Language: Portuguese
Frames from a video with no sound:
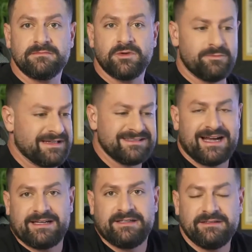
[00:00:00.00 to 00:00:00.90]
O
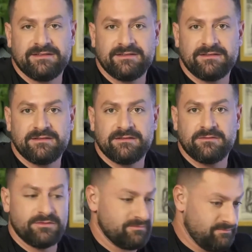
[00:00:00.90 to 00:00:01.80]
massacre
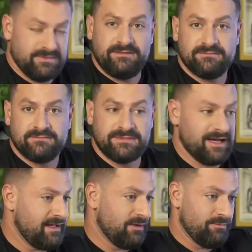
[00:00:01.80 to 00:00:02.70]
está
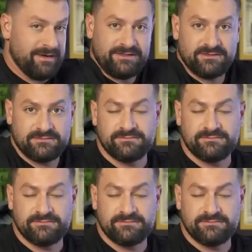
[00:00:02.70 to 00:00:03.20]
né, a um passo.